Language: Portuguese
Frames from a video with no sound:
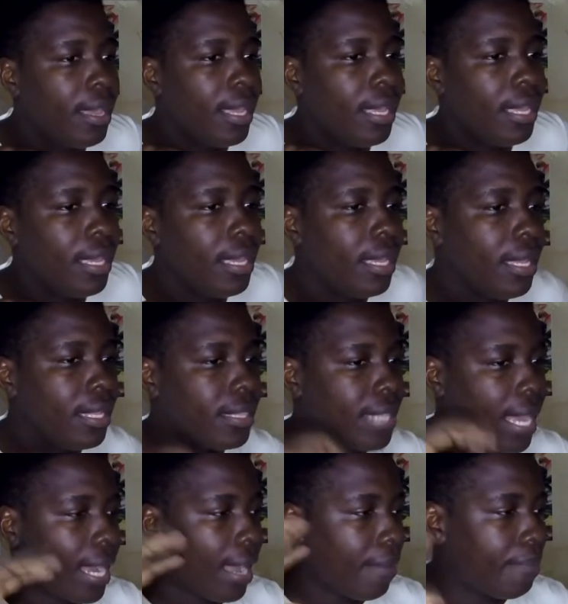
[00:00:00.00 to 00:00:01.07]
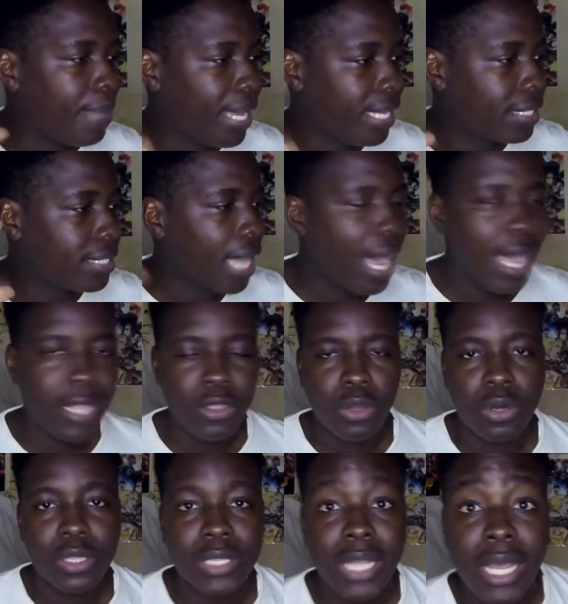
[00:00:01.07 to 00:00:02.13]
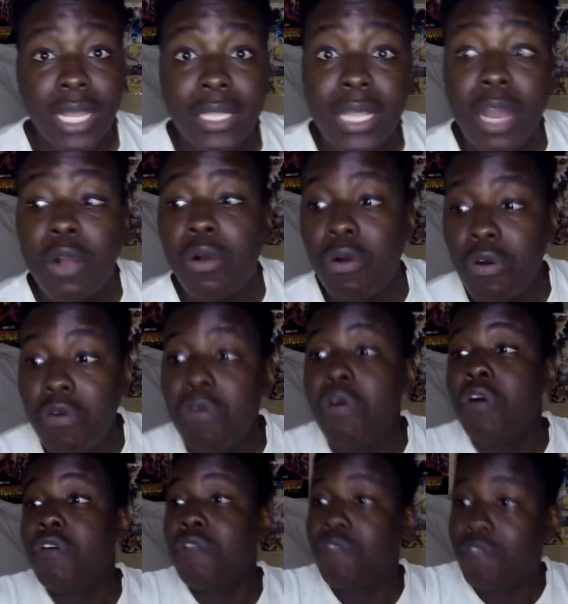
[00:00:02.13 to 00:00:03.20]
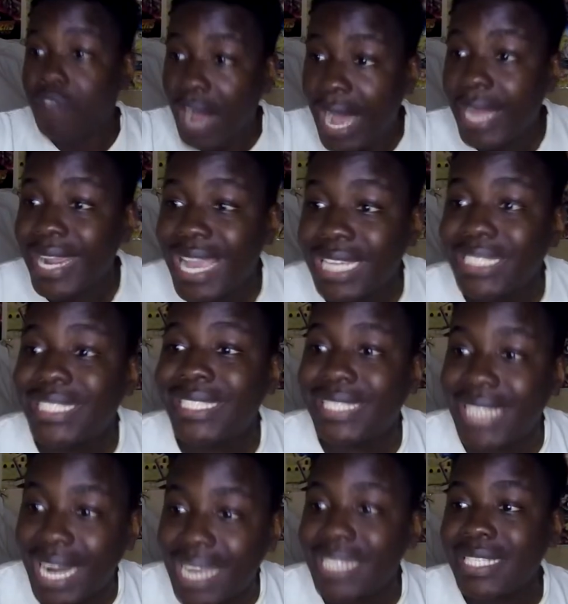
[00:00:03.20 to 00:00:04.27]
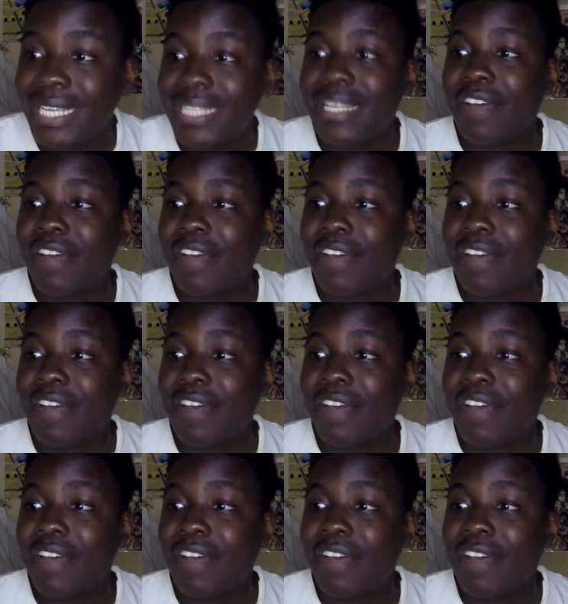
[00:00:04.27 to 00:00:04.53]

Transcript: E na cabeça adornada com várias tranças